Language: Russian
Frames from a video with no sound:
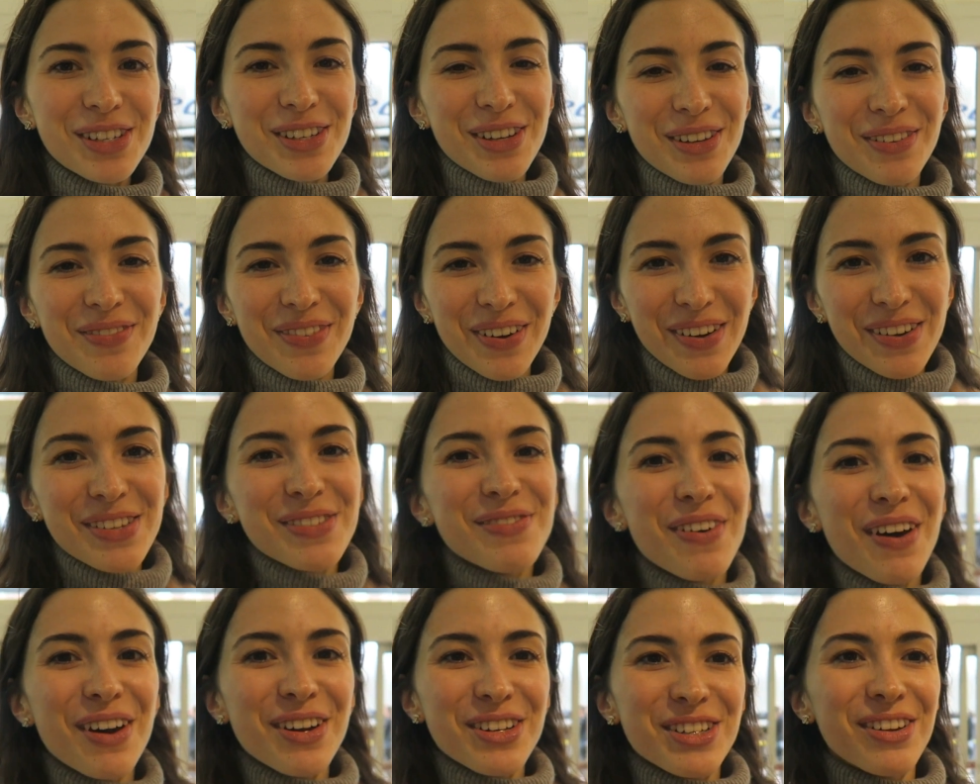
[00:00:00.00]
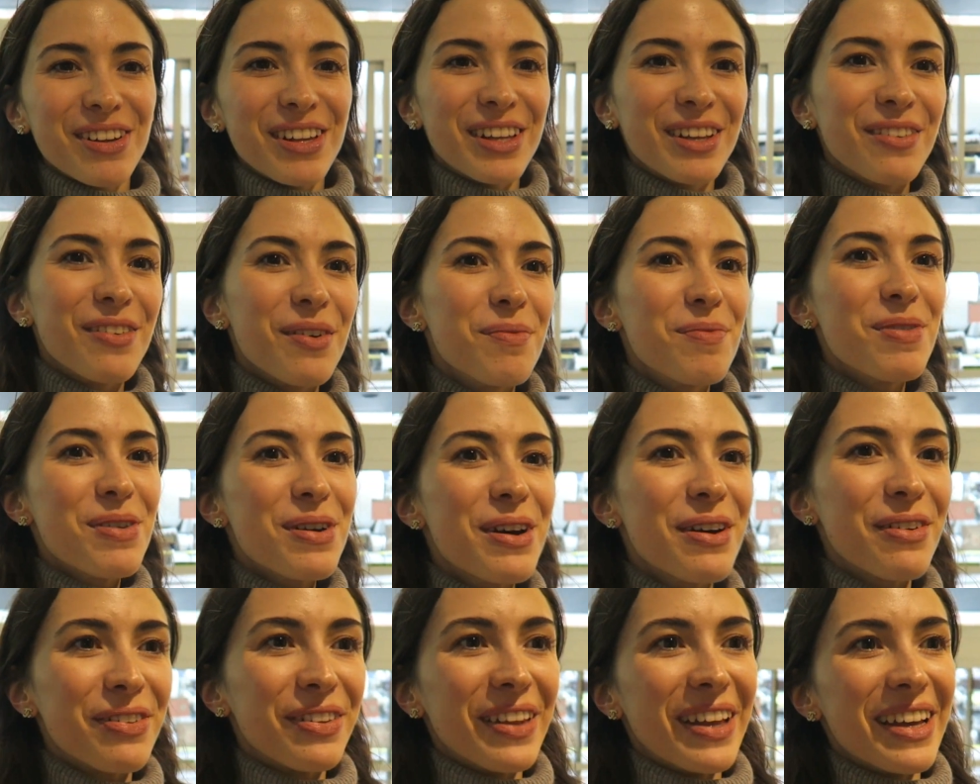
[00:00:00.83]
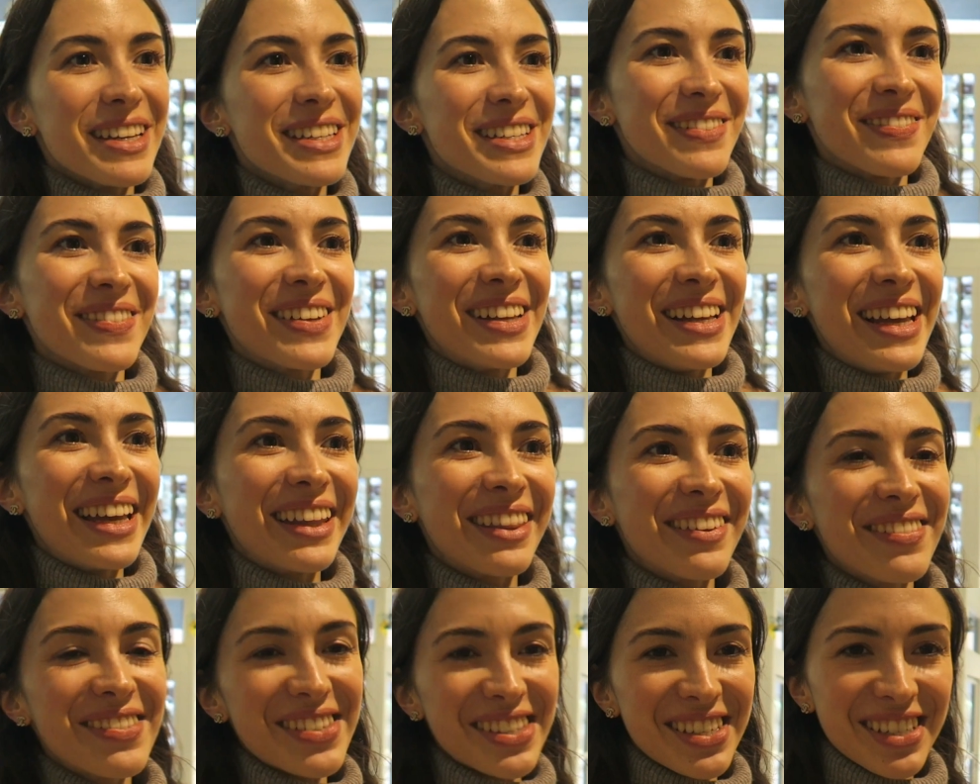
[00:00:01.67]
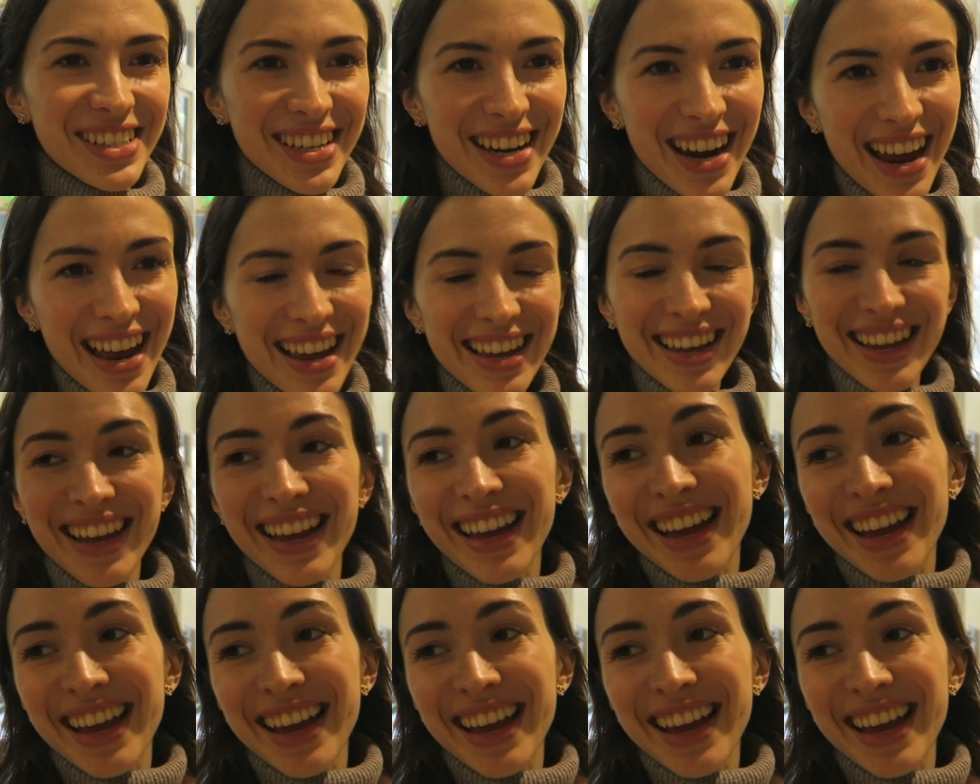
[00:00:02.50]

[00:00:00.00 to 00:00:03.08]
еще отправить парочку лингвобуков нашим клиентам в США.